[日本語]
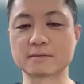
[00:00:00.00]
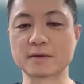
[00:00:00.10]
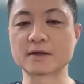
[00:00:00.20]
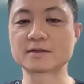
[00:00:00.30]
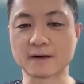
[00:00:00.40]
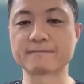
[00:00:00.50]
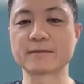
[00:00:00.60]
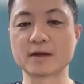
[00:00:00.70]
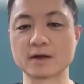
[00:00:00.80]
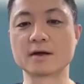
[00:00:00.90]
てて。
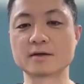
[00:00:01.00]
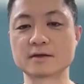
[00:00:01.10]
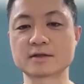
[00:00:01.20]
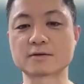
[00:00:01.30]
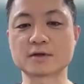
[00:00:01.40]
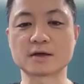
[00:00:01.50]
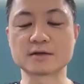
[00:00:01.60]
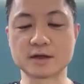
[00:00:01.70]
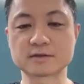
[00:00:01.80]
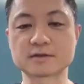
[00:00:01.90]
あとさん、
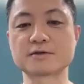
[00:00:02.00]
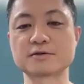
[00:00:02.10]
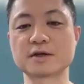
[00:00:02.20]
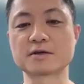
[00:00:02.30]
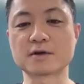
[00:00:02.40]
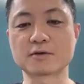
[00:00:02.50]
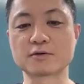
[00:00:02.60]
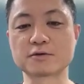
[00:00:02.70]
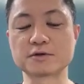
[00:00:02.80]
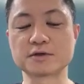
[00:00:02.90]
最終的には呼
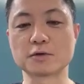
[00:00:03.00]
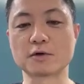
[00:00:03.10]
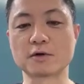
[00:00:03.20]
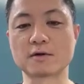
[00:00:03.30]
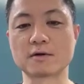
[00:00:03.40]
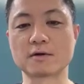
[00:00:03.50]
吸器を